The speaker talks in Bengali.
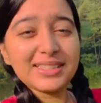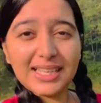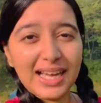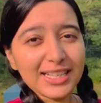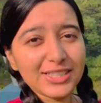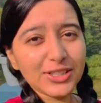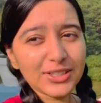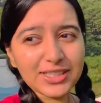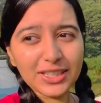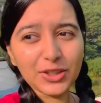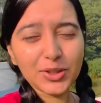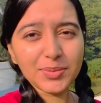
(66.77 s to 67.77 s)
যা ছিল
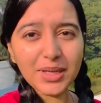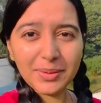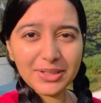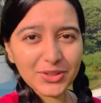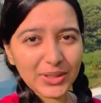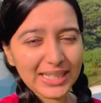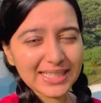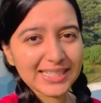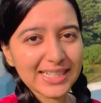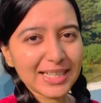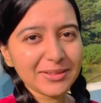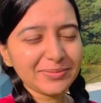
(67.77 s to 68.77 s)
সেরকমভাবেই চলে
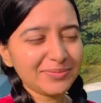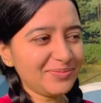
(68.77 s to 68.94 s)
গেছিলাম